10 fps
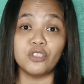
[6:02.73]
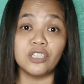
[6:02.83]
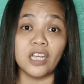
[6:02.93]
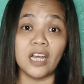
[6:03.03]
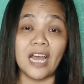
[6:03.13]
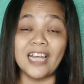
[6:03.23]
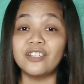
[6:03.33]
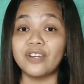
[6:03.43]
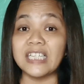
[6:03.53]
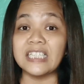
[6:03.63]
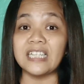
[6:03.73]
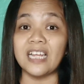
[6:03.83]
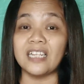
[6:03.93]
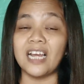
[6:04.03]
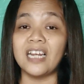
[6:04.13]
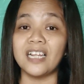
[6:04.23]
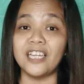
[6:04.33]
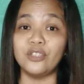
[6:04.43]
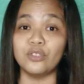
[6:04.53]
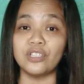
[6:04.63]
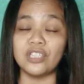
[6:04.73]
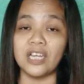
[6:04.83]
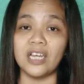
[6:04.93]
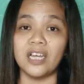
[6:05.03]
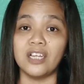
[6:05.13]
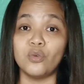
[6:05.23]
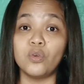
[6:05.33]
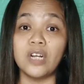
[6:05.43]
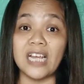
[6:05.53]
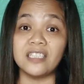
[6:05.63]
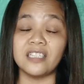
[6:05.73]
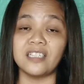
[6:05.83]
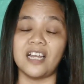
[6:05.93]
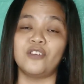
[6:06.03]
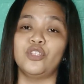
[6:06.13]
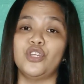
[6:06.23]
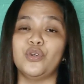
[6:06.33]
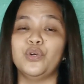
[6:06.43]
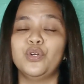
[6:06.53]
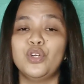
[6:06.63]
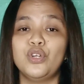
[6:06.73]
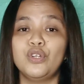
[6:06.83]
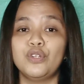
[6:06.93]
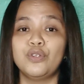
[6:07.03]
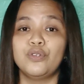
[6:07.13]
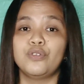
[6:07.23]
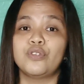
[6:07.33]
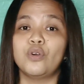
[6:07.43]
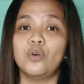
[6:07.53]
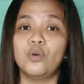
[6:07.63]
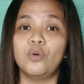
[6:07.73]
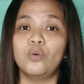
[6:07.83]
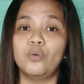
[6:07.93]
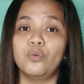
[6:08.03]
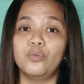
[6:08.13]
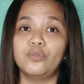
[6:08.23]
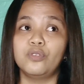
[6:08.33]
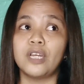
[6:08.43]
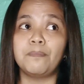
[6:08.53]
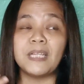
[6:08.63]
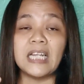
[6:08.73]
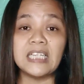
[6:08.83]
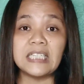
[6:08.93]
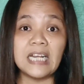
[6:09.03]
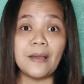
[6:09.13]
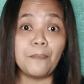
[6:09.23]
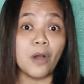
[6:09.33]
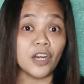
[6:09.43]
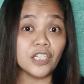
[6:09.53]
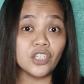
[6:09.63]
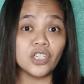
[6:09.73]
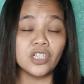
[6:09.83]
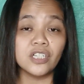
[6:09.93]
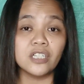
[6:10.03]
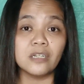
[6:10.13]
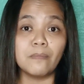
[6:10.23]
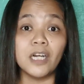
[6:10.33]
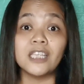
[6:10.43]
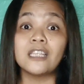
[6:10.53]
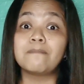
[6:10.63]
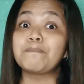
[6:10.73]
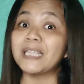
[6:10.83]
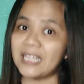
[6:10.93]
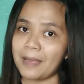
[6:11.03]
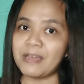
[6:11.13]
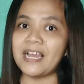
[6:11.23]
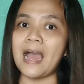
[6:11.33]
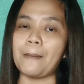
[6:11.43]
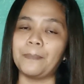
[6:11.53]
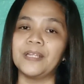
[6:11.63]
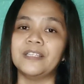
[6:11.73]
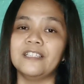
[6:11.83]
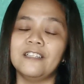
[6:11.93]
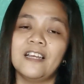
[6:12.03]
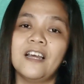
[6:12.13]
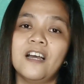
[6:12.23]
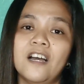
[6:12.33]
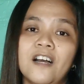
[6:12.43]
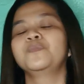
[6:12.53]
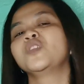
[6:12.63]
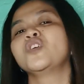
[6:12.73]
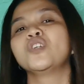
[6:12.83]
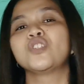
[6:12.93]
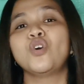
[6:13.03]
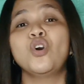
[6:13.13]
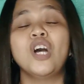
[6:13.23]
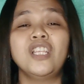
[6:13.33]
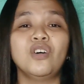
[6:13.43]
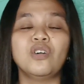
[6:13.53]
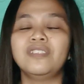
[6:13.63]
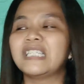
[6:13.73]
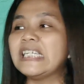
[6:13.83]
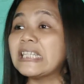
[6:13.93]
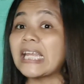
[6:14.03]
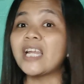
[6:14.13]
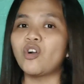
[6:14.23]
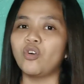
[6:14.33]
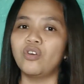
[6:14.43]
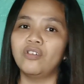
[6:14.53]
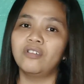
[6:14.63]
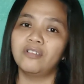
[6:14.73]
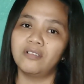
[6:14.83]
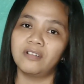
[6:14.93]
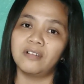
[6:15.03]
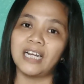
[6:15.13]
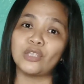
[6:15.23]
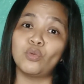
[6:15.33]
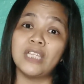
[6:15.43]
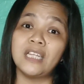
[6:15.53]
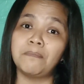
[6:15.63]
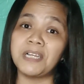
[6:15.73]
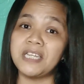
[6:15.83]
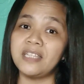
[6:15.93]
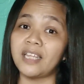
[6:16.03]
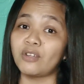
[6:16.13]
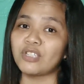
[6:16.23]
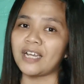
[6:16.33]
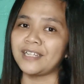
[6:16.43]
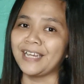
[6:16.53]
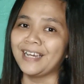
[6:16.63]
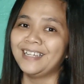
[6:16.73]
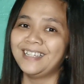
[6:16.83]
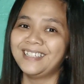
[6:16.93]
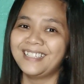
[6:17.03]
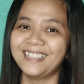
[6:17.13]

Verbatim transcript: yun sa address na nakalagay dun sa Google AdSense account. So, nagpadala sila March, but pandemic happened. So, ano, naghintay ako. Katulad ng paghihintay ko sa kanya.